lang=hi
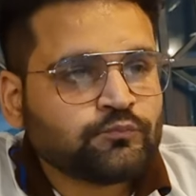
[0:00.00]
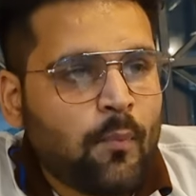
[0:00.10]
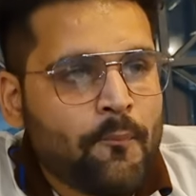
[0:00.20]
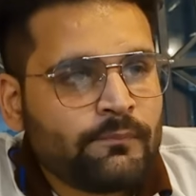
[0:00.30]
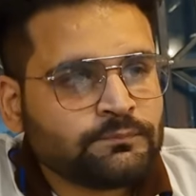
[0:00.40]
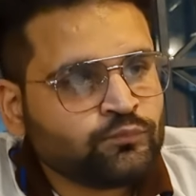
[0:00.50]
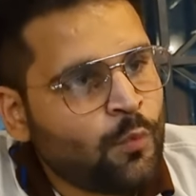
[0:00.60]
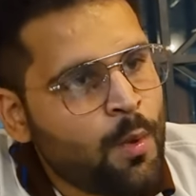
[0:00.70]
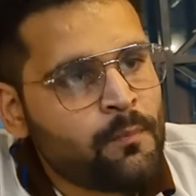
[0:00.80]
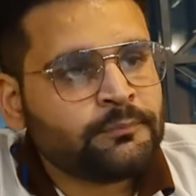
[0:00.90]
टेस्ट जो
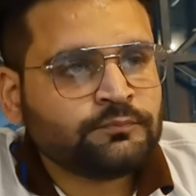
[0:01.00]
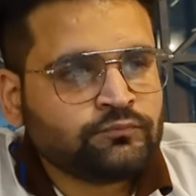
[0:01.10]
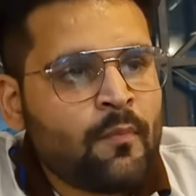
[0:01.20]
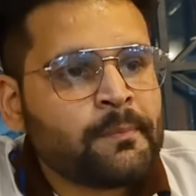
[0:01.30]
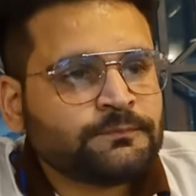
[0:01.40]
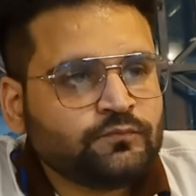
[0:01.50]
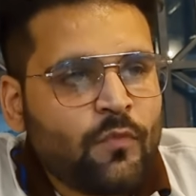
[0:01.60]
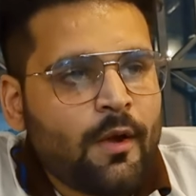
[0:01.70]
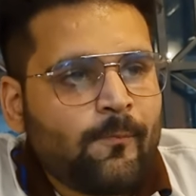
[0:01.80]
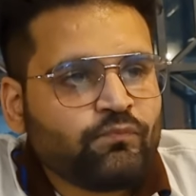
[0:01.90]
फ्लेवरिंग थी
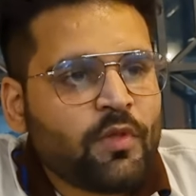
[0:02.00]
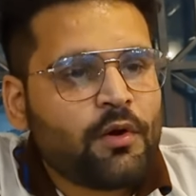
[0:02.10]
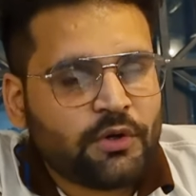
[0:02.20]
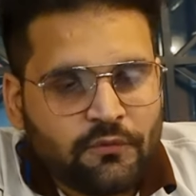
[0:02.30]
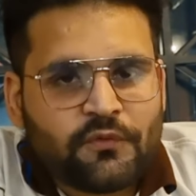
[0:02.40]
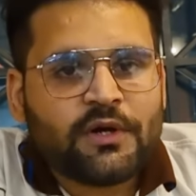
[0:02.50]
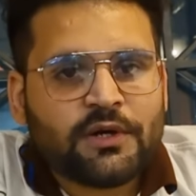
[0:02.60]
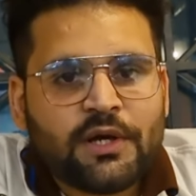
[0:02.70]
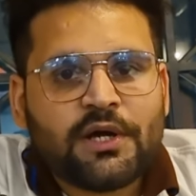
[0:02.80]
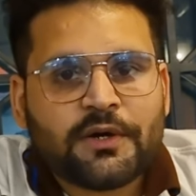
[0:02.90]
बहुत ही ज़्यादा डिफरेंट थी
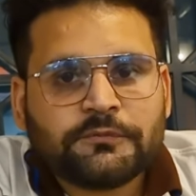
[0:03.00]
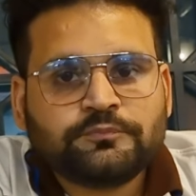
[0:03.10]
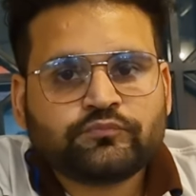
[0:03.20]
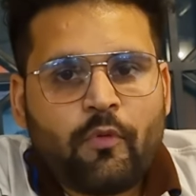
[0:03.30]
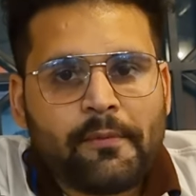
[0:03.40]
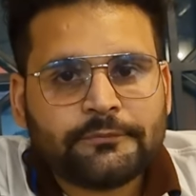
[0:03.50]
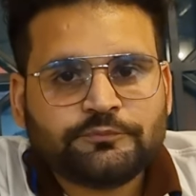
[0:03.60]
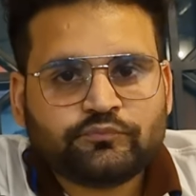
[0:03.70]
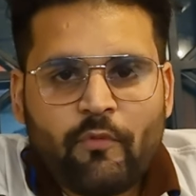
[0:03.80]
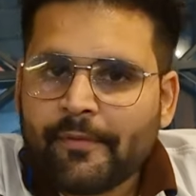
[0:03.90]
एंड
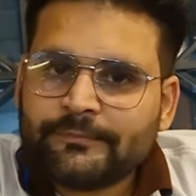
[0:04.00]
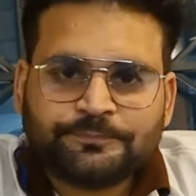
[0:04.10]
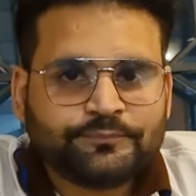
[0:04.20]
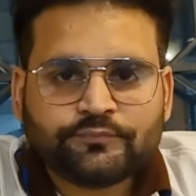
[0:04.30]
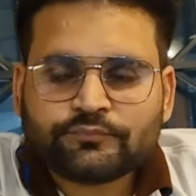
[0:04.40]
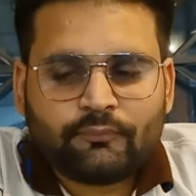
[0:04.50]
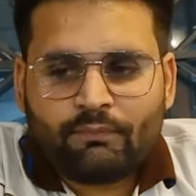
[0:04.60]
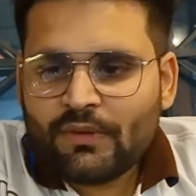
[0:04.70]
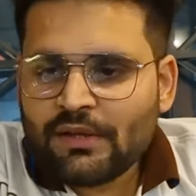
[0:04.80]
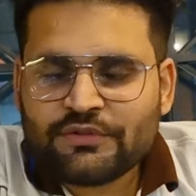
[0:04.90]
उसके बाद
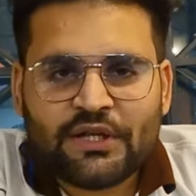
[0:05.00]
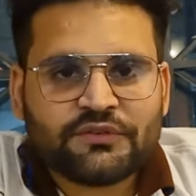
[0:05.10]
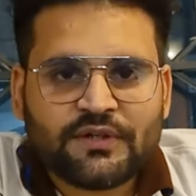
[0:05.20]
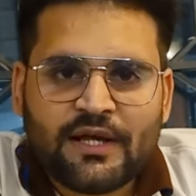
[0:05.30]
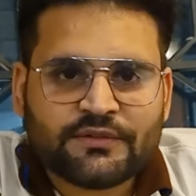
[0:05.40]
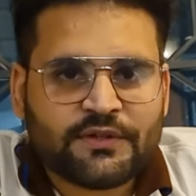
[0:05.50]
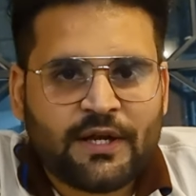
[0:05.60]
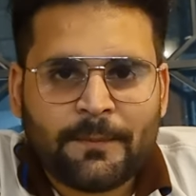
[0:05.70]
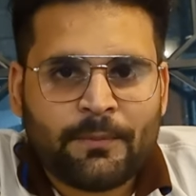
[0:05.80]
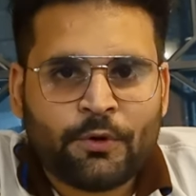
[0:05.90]
ये सब
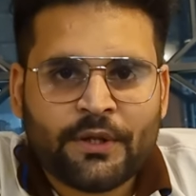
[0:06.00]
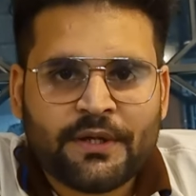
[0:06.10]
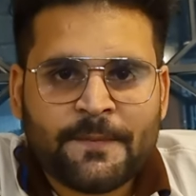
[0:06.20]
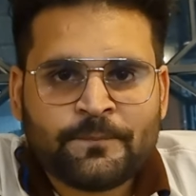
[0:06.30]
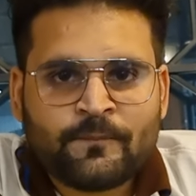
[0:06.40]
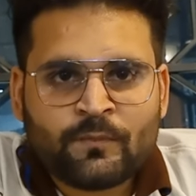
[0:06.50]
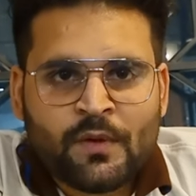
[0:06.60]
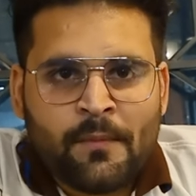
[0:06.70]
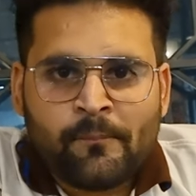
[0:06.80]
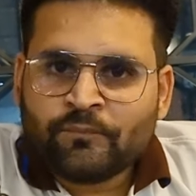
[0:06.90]
करने के बाद उसके बाद साथ में
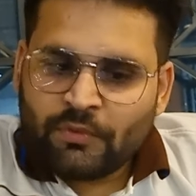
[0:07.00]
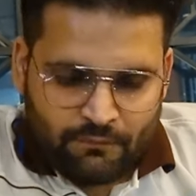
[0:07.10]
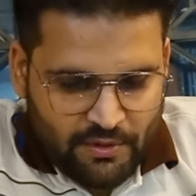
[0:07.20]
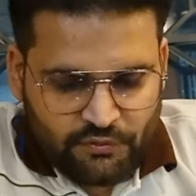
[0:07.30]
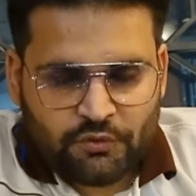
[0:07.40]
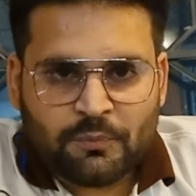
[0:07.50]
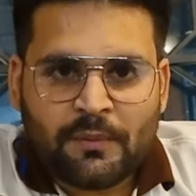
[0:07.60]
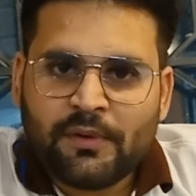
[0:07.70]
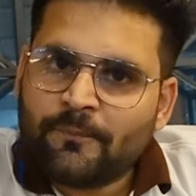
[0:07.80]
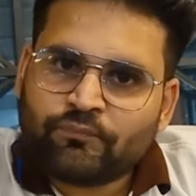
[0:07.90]
थी मेरे मिक्स वेज
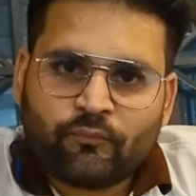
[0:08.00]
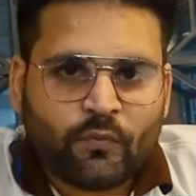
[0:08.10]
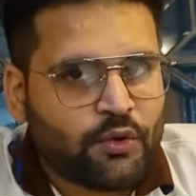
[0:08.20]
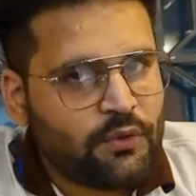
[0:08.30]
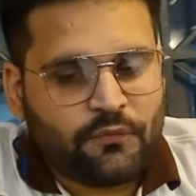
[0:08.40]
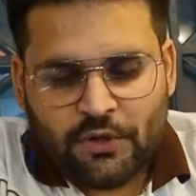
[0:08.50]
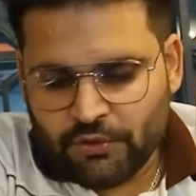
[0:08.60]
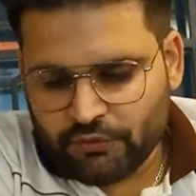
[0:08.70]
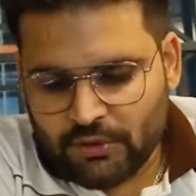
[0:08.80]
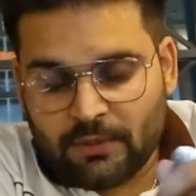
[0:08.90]
मिक्स वेज
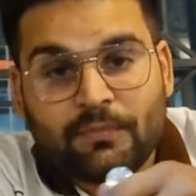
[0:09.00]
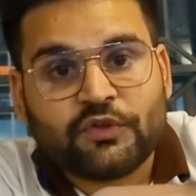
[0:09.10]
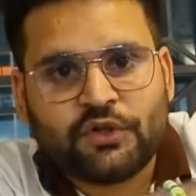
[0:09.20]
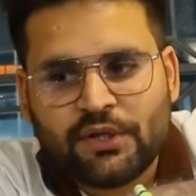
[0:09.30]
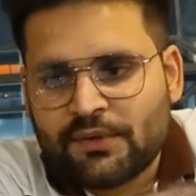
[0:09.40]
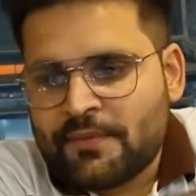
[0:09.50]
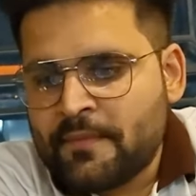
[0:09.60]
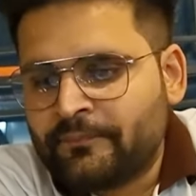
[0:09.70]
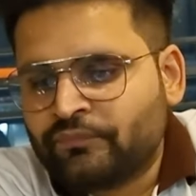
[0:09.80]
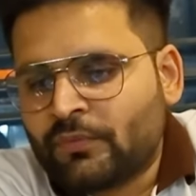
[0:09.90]
के साथ मैंने खाई
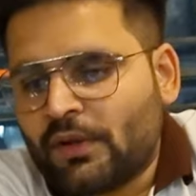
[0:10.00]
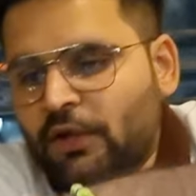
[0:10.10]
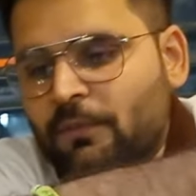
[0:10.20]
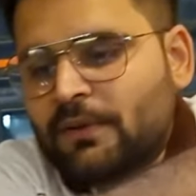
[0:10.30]
थी चपाती